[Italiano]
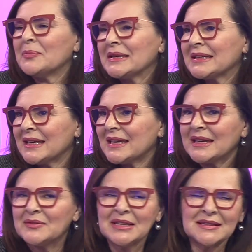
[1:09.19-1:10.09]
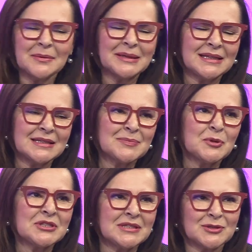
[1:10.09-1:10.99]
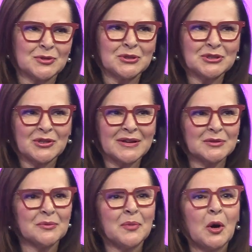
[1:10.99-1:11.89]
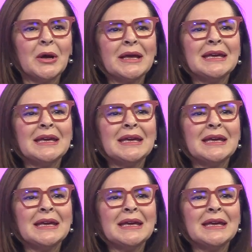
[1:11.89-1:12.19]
perché evidentemente gli sposi si sono ritrovati un po'